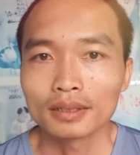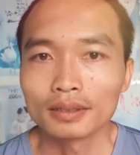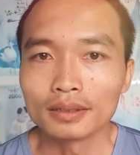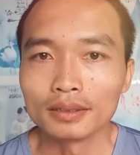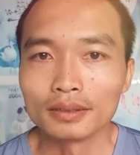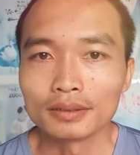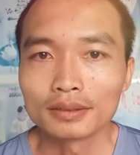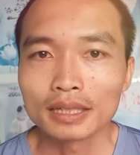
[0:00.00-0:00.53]

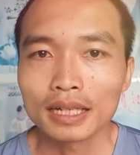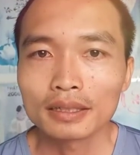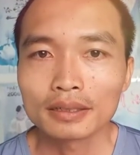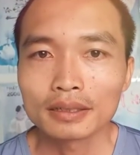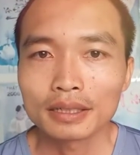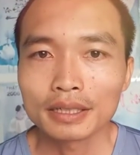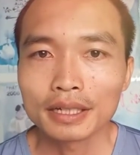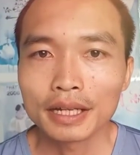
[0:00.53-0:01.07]
Từ
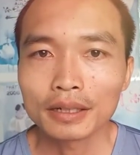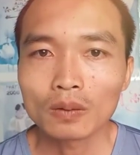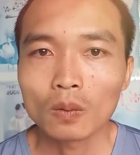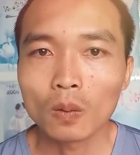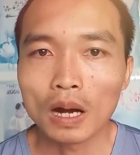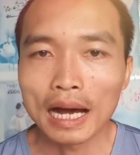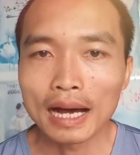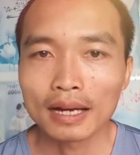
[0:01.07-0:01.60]
nhân đi đến
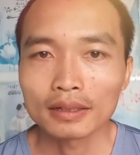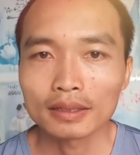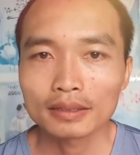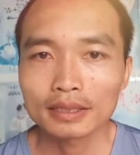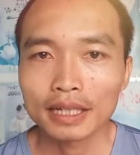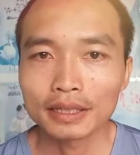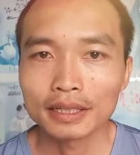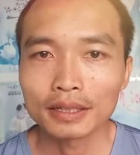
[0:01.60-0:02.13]
quả,
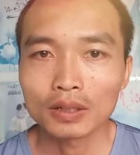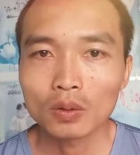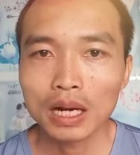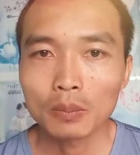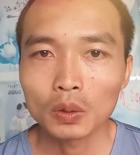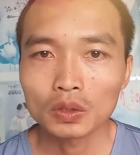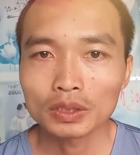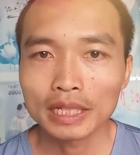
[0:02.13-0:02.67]
nó sẽ đi
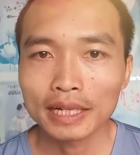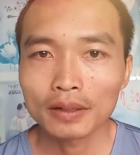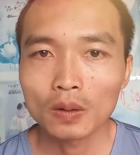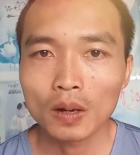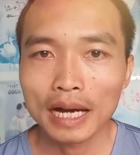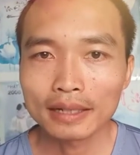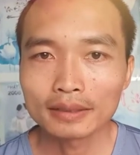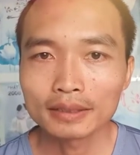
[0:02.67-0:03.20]
qua một giai
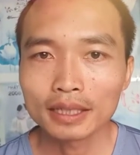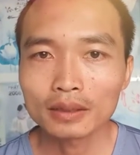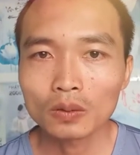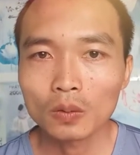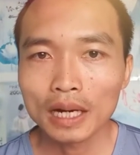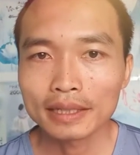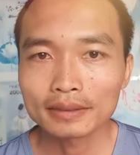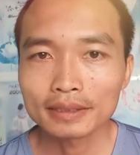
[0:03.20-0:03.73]
đoạn rất
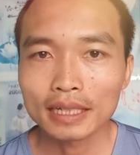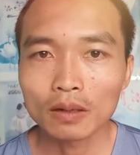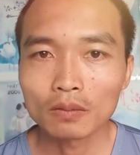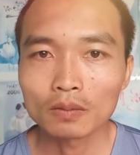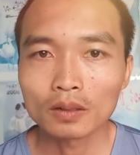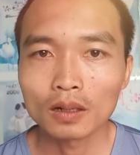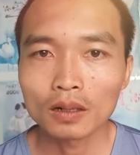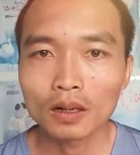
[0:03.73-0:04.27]
quan
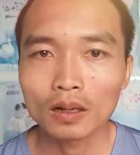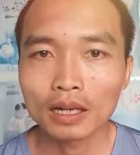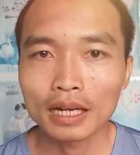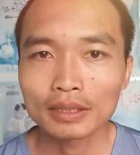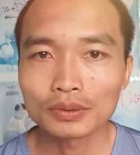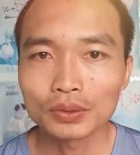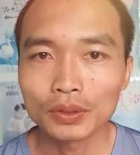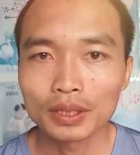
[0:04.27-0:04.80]
trọng, đó gọi
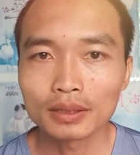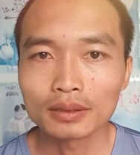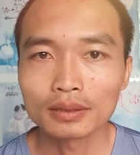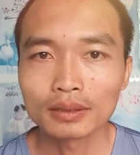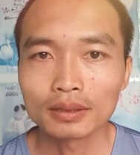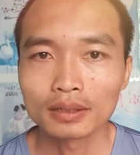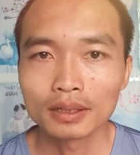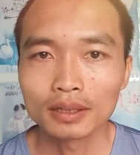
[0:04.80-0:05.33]
là duyên.